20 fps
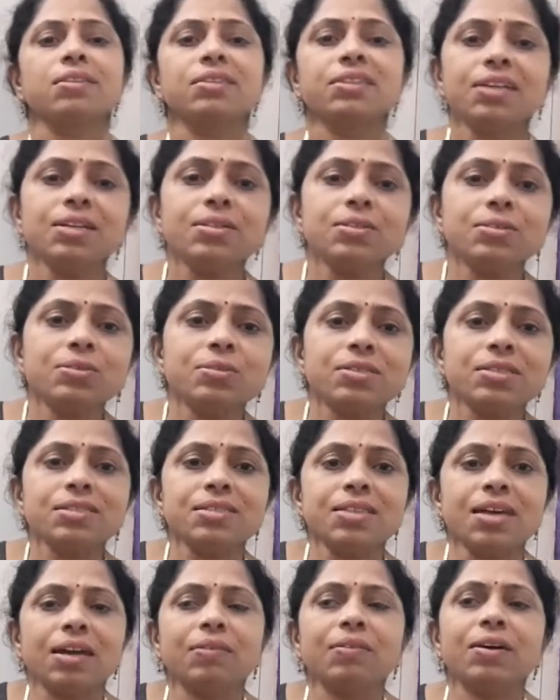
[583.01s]
నేను చూసిన
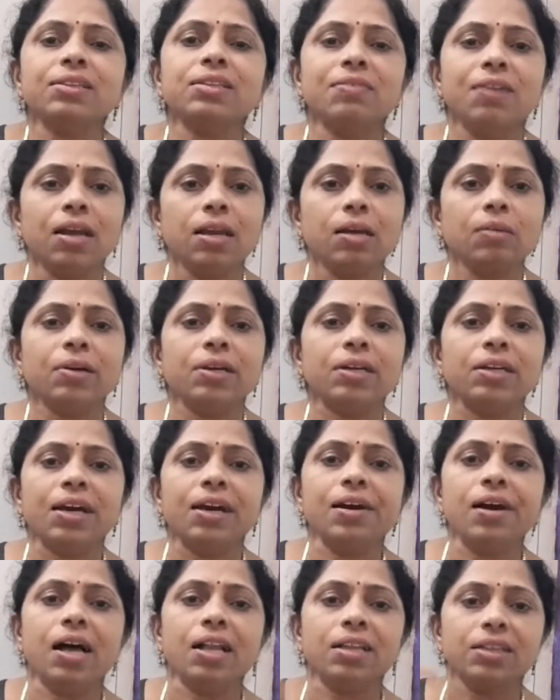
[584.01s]
తర్వాతే వాళ్ళకి పెట్టా
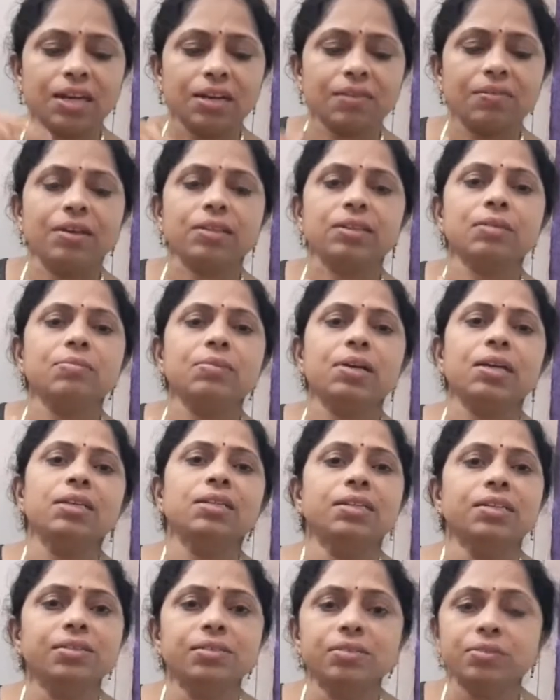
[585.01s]
వాళ్ళ తర్వాత మళ్ళీ
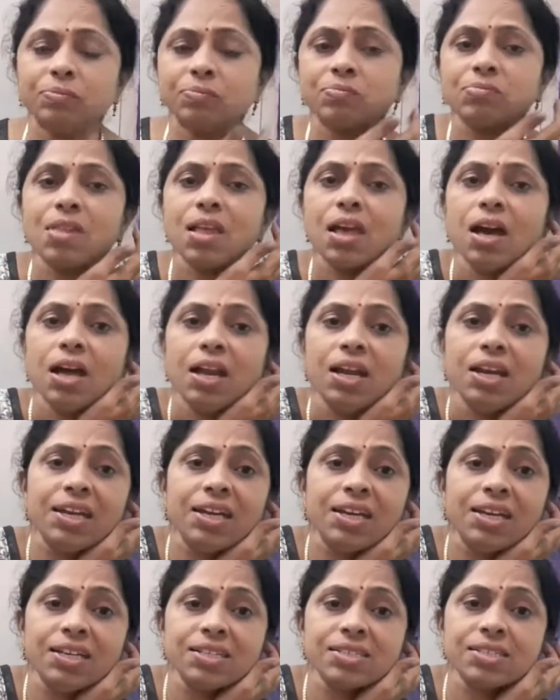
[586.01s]
నేను
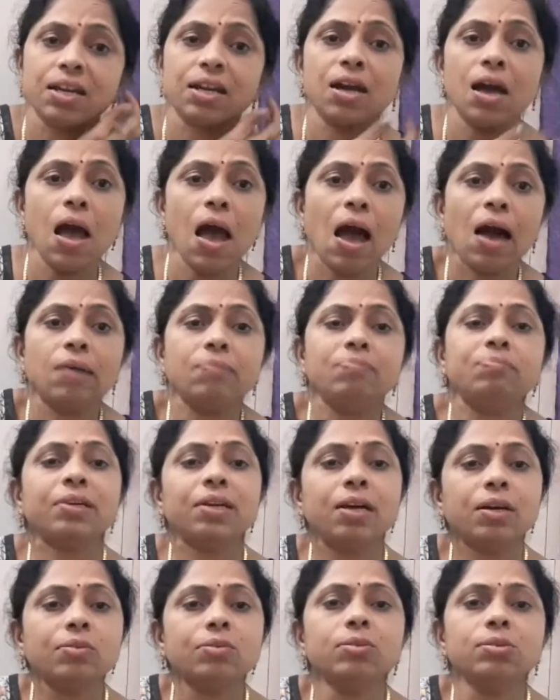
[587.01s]
లీజర్గా
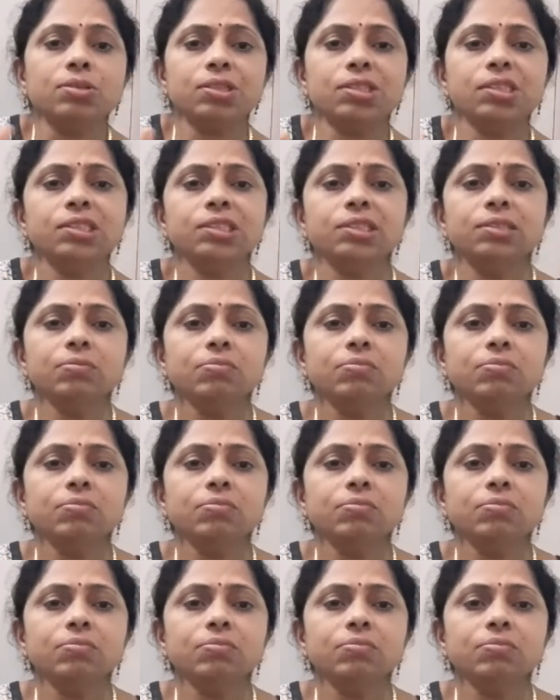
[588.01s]
హ్యాపీగా కూర్చుని